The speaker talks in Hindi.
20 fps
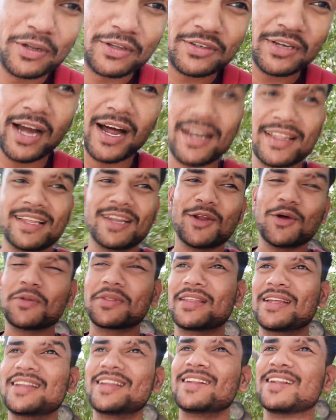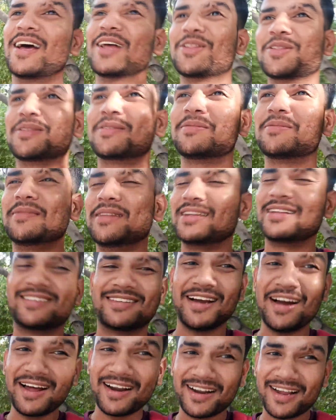फिर चार दिन और तीन रात नहीं
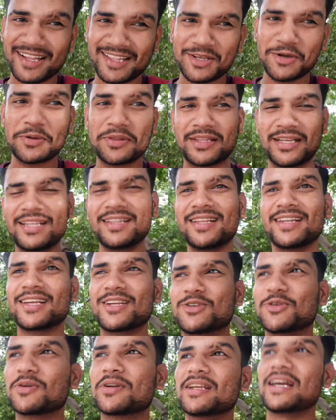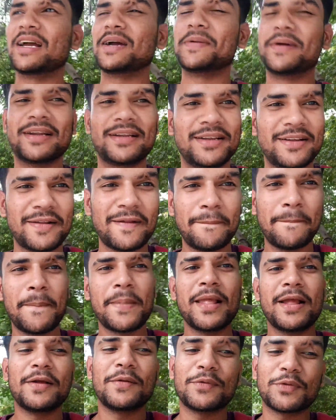चार रातें और तीन दिन की छुट्टियाँ हैं हमारी
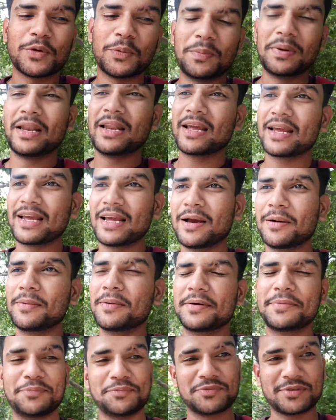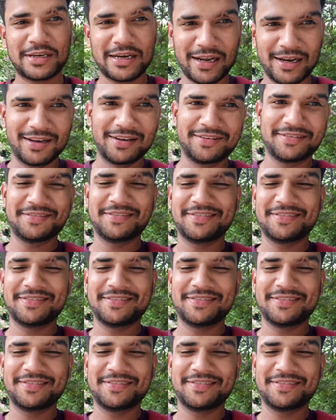तो मिलेंगे अब कल